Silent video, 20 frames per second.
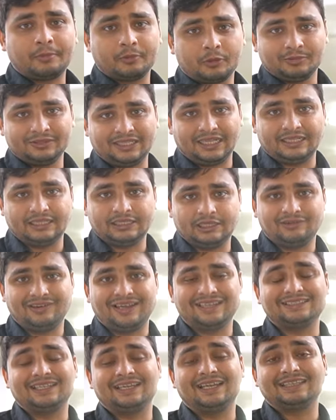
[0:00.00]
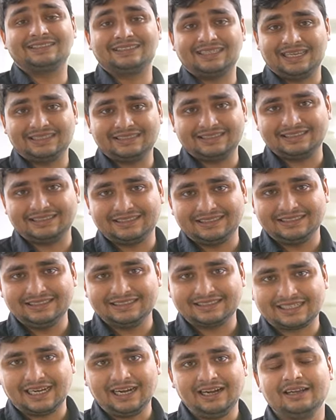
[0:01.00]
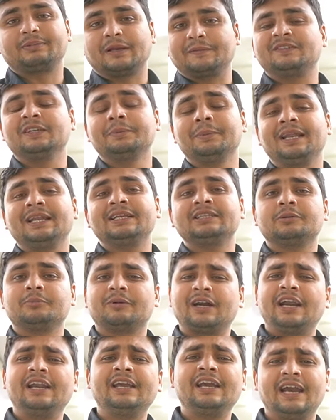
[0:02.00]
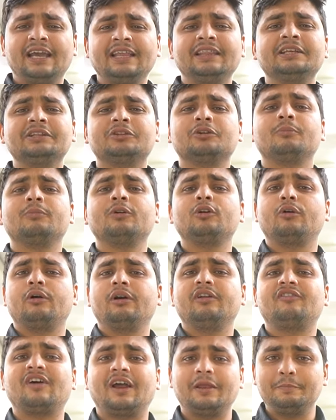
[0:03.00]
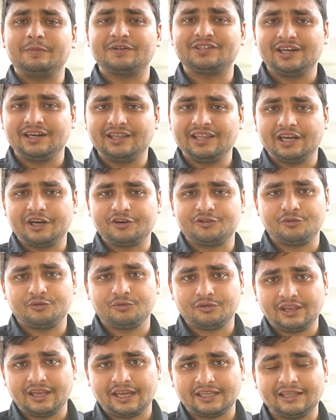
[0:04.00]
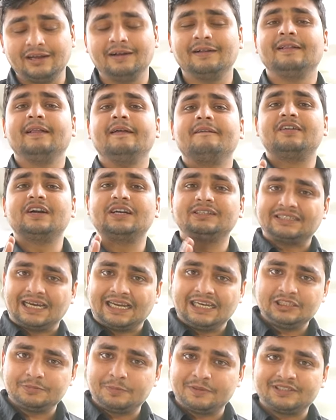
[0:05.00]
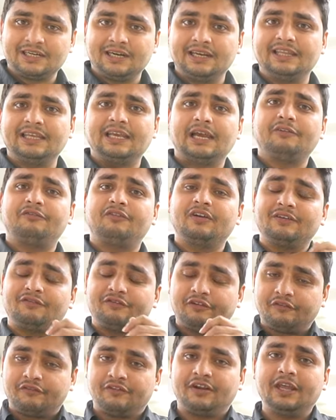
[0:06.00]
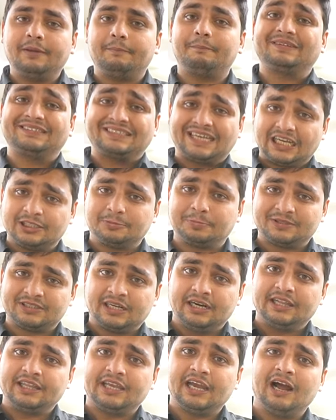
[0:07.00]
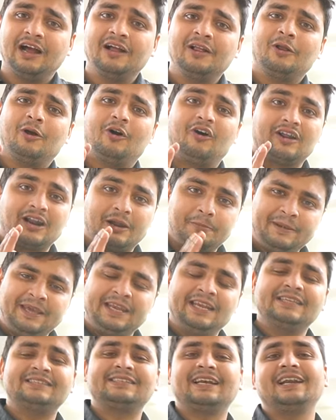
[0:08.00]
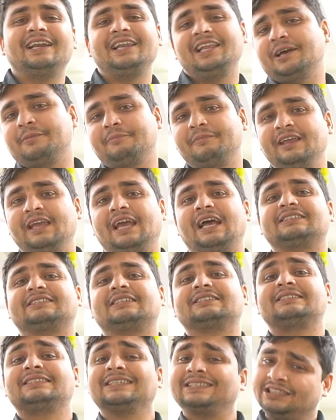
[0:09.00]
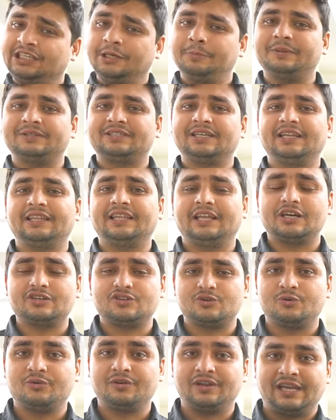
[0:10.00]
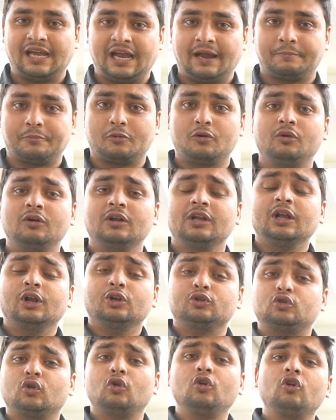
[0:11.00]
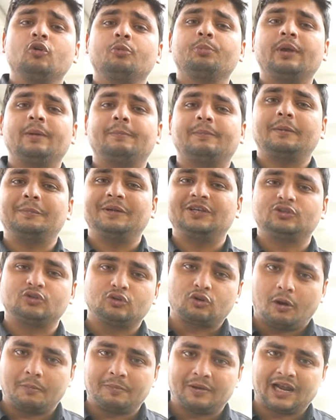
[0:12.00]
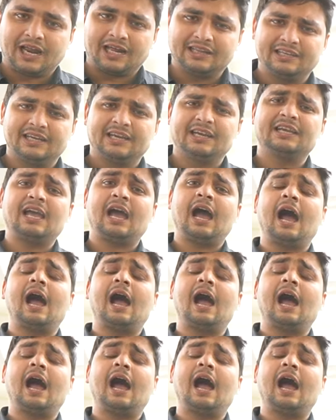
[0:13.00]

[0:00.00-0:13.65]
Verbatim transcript: आपको बता देता हूँ एज अ नेक्सा एसेसरीज का सबसे पहले जब गाड़ी आई थी तो हमने ट्वेंटी फाइव परसेंट देना शुरू किया था फिर चालीस परसेंट दिया फिर फिफ्टी पचास परसेंट दिया और अभी रिसेंटली हमने एज अ सिक्सटी परसेंट देना शुरू किया आपको जो लोग भी अपना बेस टू टॉप कराते हैं या